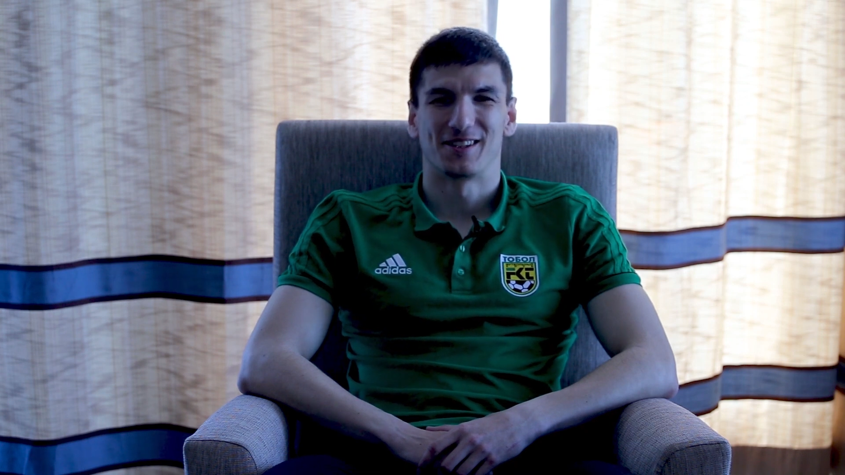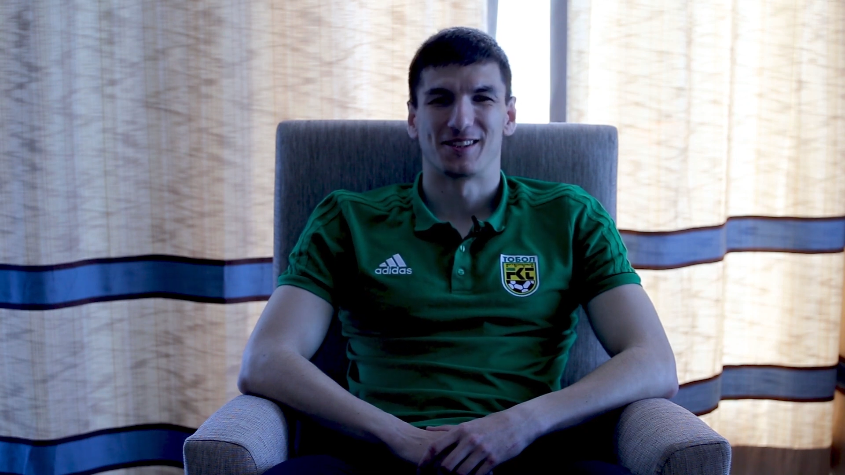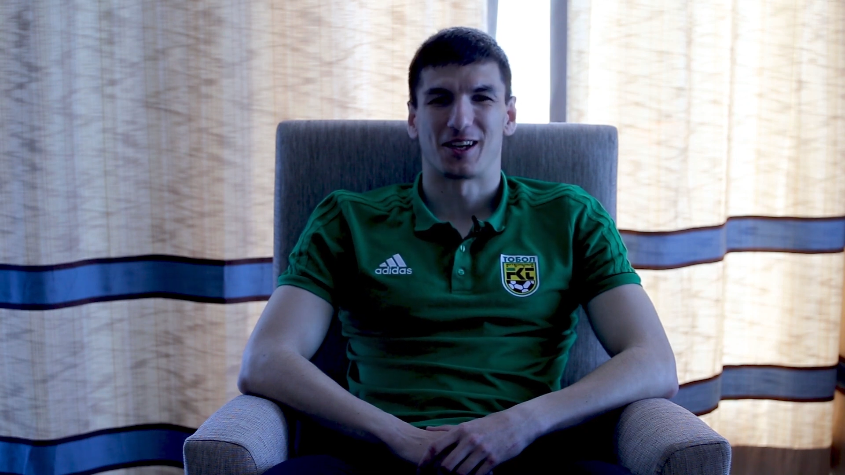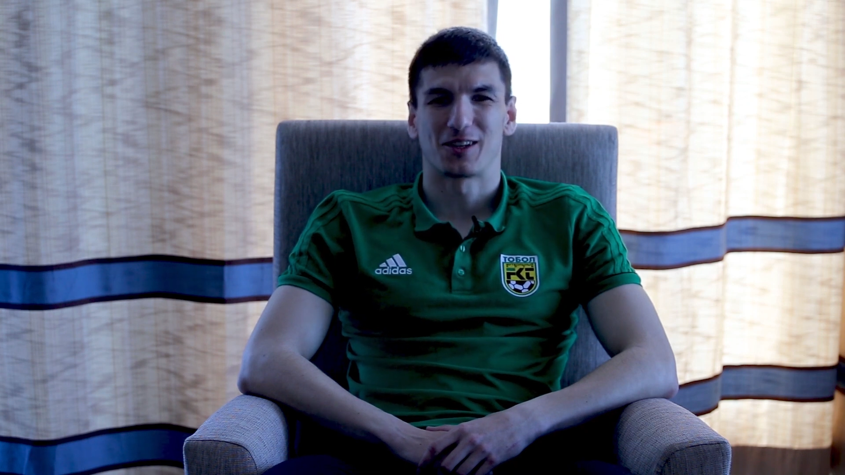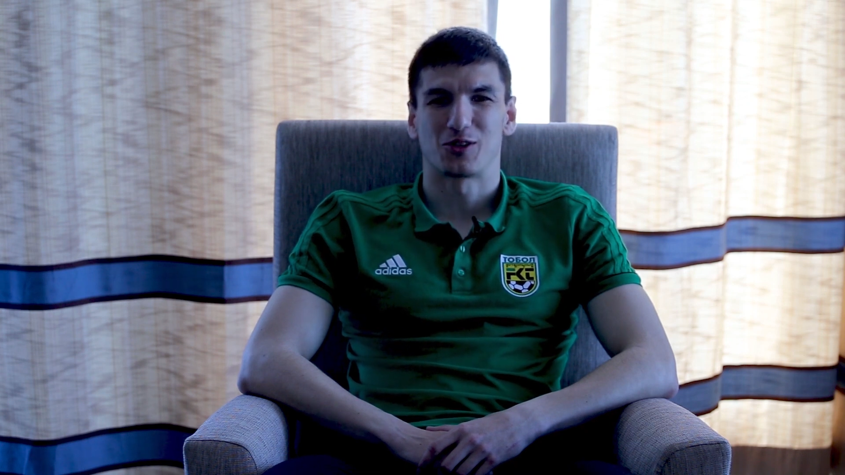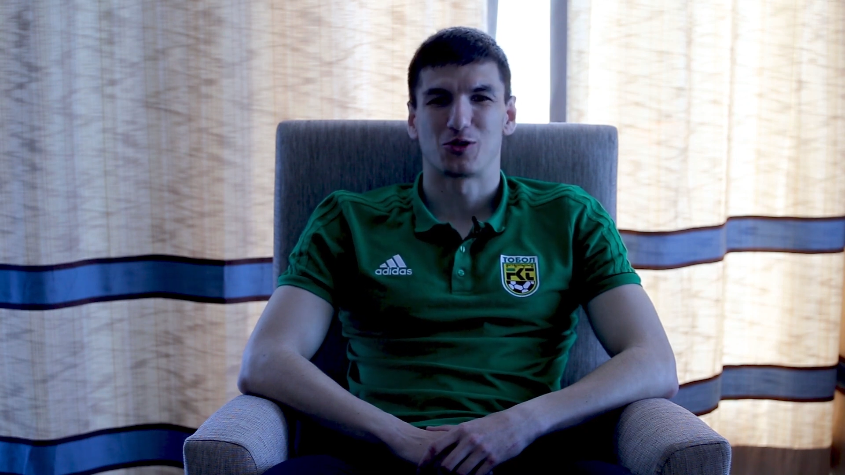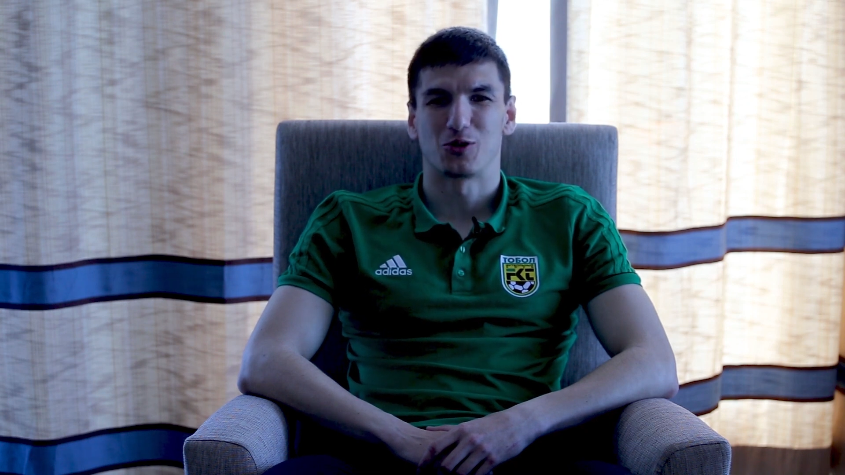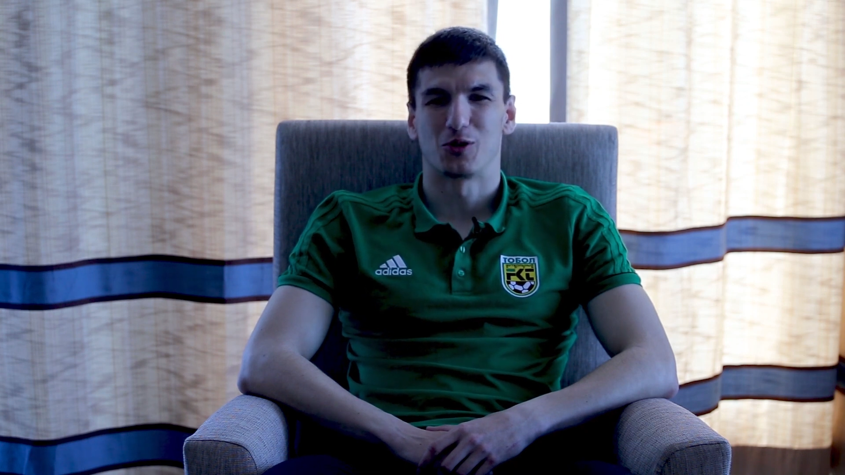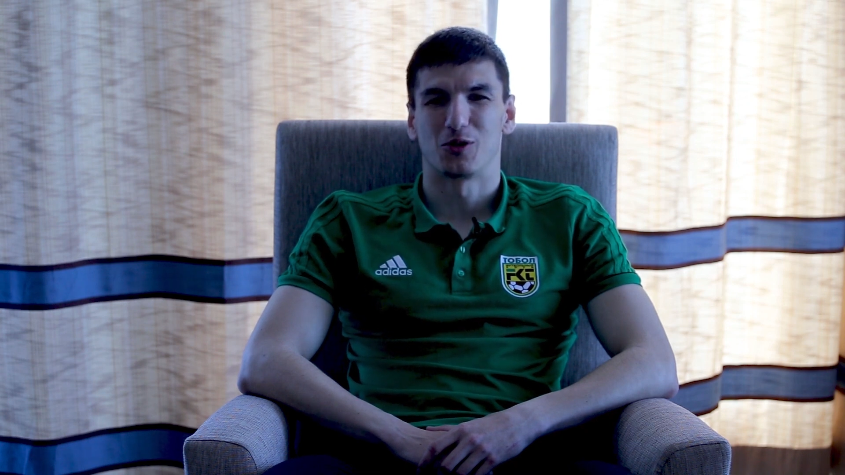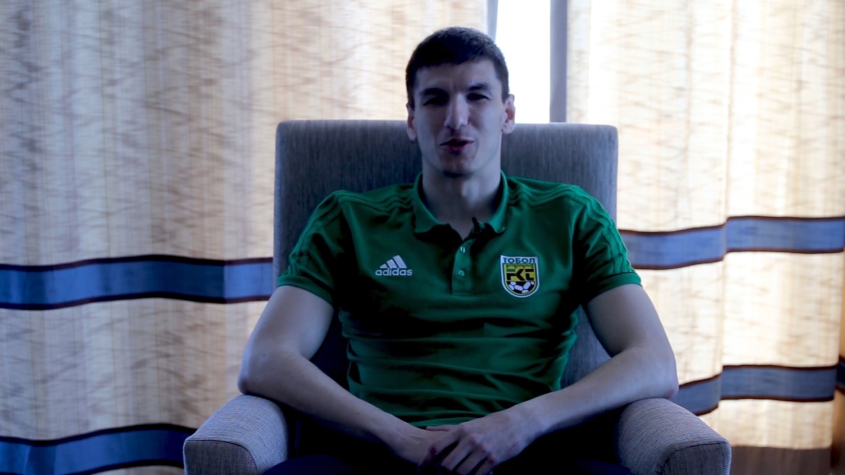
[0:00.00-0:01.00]
Так
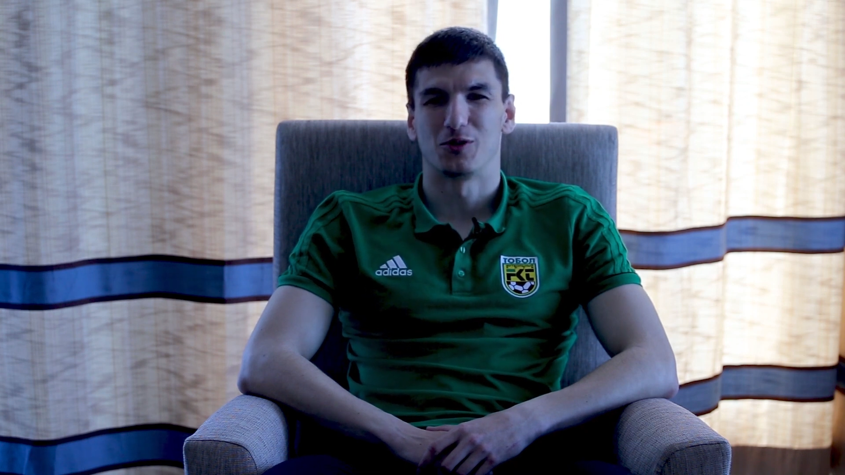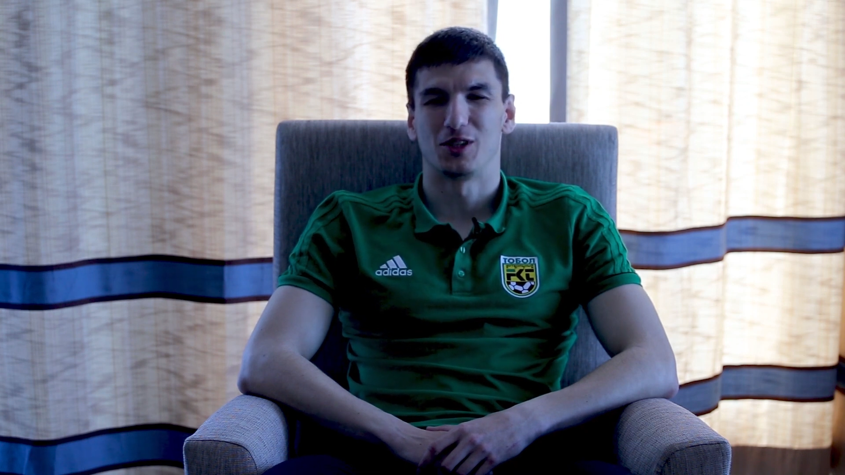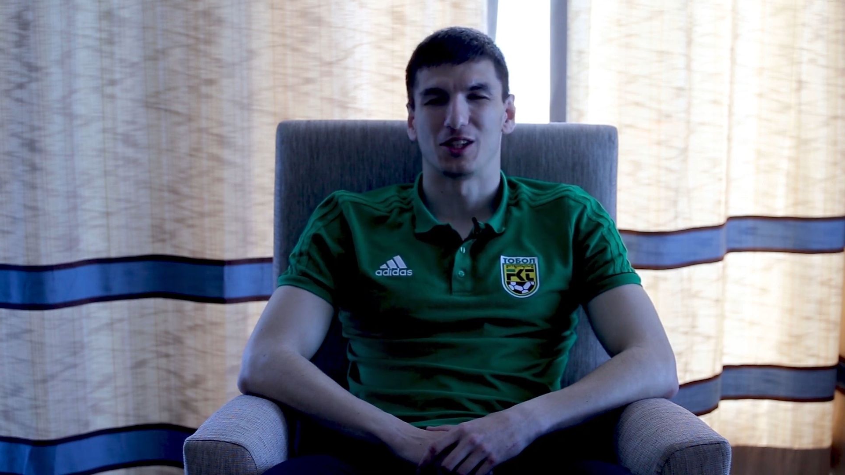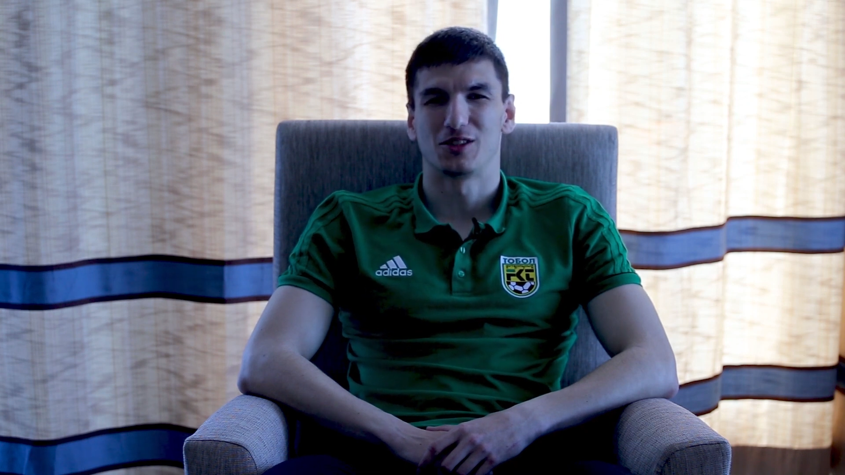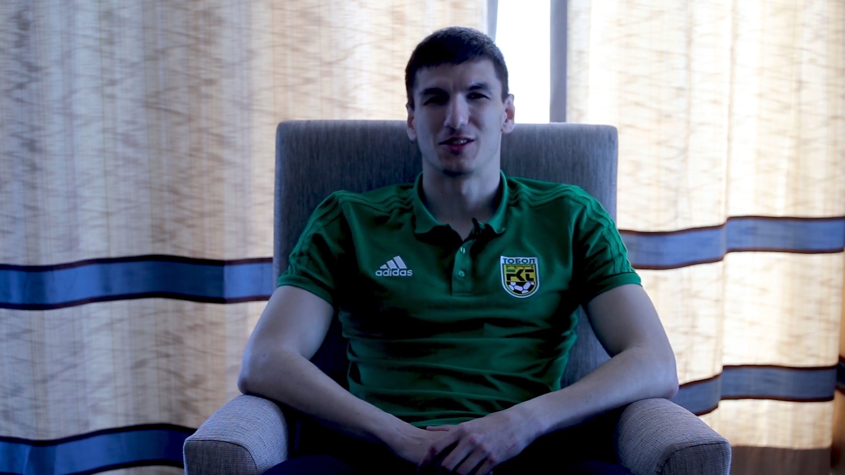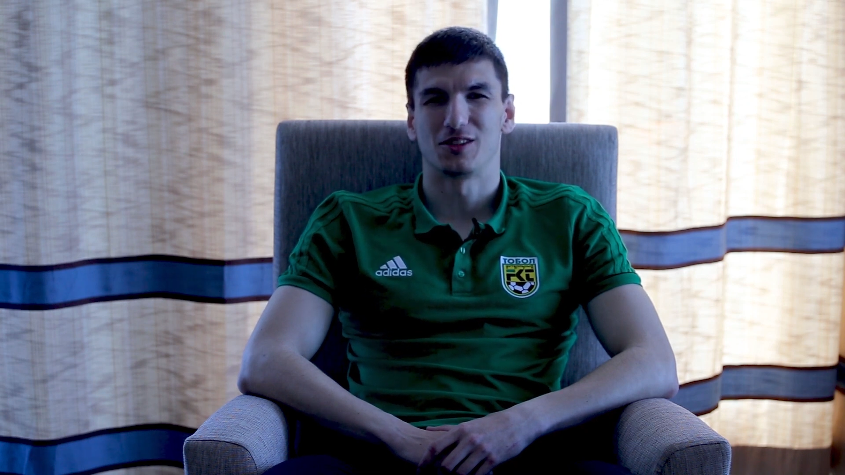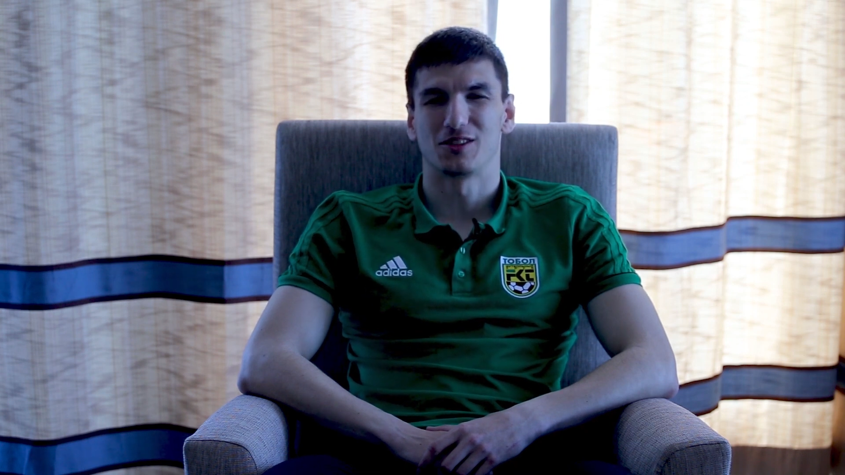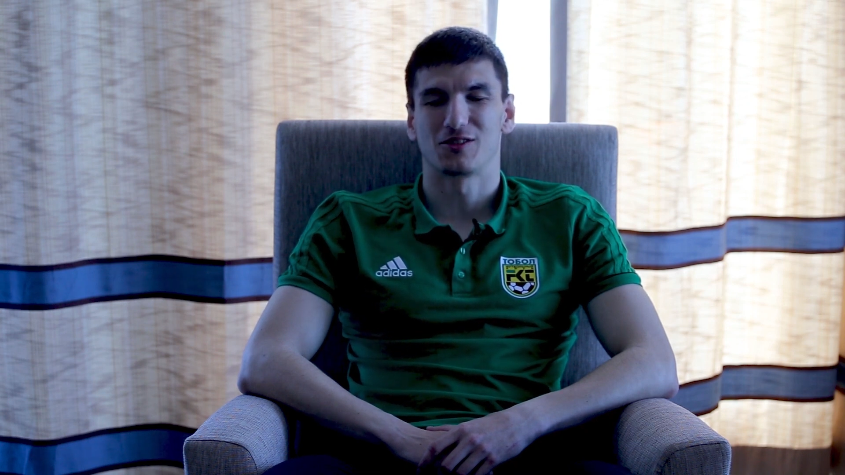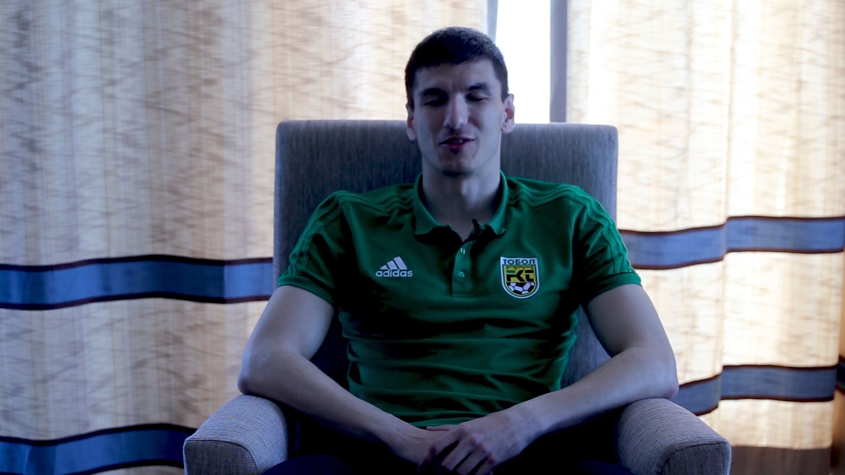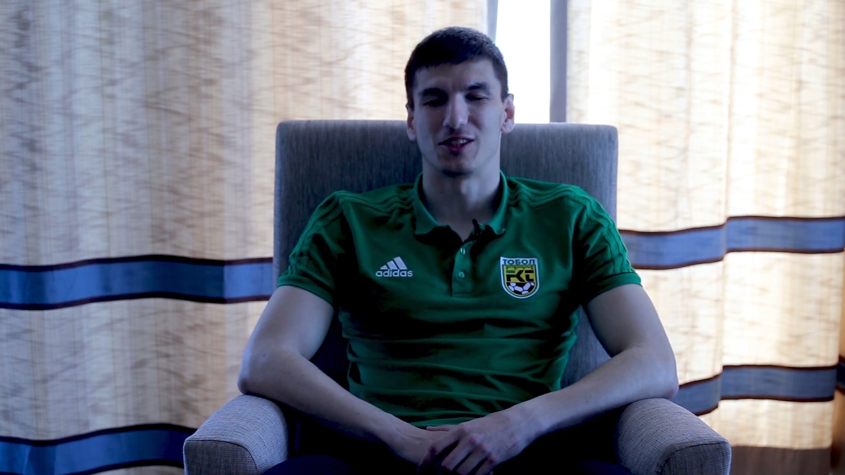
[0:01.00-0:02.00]
еще
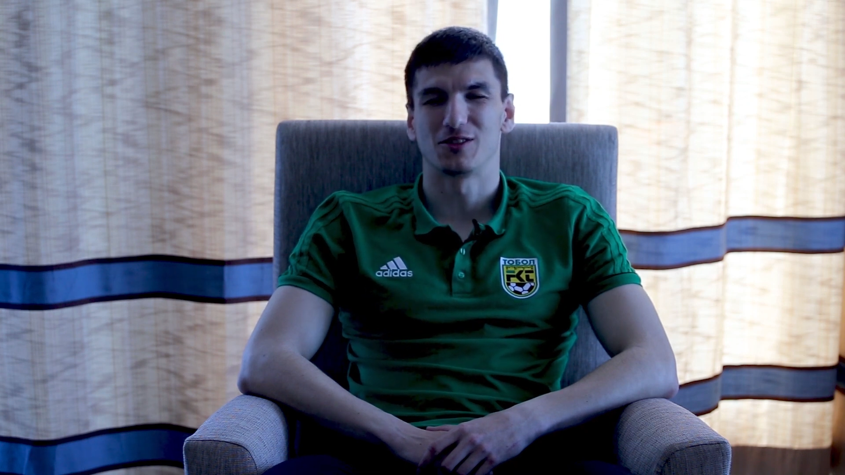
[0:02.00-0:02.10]
есть свои